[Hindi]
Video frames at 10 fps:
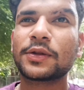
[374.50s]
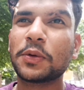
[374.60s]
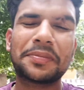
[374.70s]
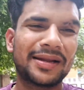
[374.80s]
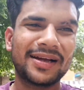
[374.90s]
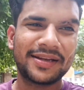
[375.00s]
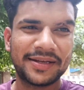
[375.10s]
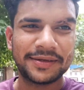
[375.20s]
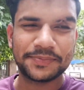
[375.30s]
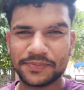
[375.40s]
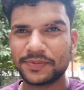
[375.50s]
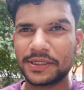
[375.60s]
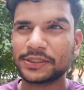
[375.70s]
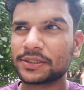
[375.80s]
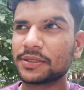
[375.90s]
तो बिरयानी
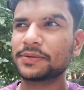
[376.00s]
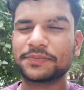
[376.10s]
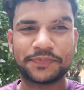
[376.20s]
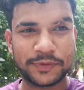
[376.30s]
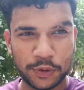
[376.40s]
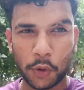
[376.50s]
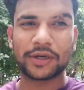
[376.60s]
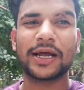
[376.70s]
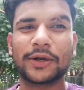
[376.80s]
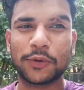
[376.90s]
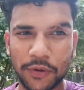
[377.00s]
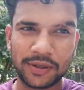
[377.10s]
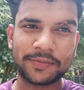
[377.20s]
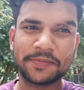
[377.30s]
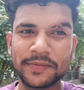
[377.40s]
इज़ नॉट गेट
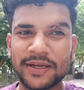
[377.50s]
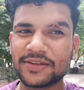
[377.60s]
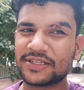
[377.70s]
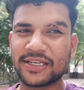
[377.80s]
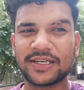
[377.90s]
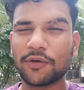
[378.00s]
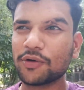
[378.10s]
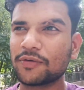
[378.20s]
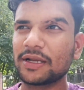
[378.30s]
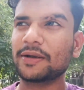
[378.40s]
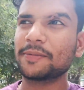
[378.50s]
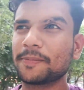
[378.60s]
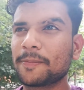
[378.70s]
गुड सिक्स आउट ऑफ टेन